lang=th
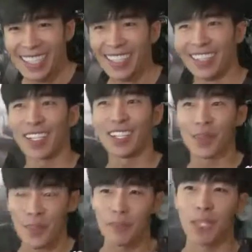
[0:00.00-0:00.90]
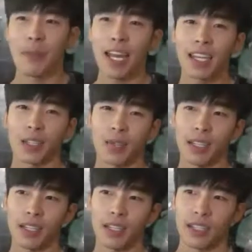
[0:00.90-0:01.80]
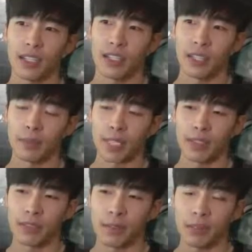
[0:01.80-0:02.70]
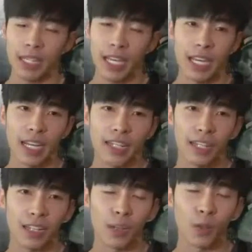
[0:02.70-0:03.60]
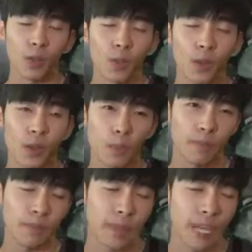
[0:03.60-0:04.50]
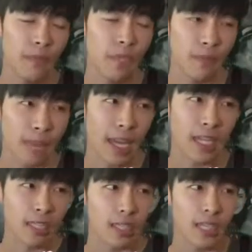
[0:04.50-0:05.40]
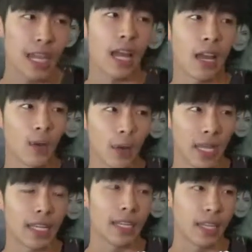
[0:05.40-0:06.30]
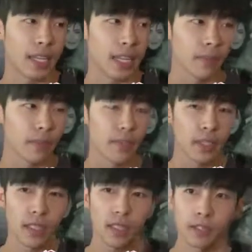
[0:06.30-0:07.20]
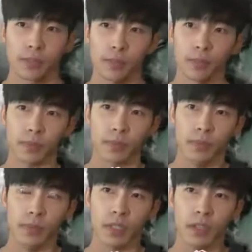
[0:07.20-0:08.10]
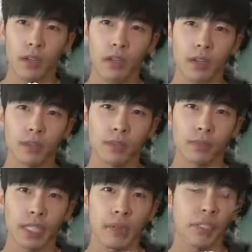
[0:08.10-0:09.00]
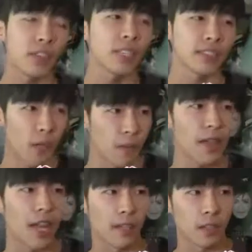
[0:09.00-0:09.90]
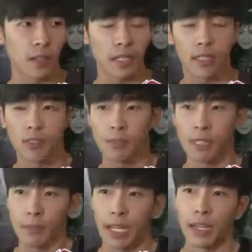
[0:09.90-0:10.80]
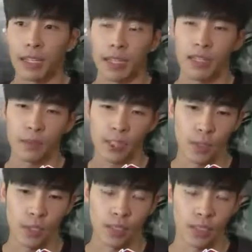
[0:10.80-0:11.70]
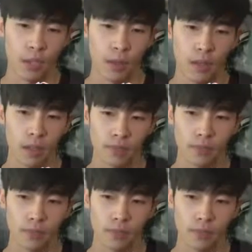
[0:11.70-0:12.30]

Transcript: แต่ว่าก็มีมีบ้างแต่ว่าเอ่อมันมันไม่ขนาดที่จะลงตัวครบขั้นเป็นแฟนยืดยาวอะไรอย่างเงี้ยครับี่เราหรือี่เขาก็บางทีมันก็ต้องทั้งสองฝ่ายเลยเนาะในเรื่องความสัมพันธ์อะไรเงี้ยแต่ว่าส่วนหนึ่งเราก็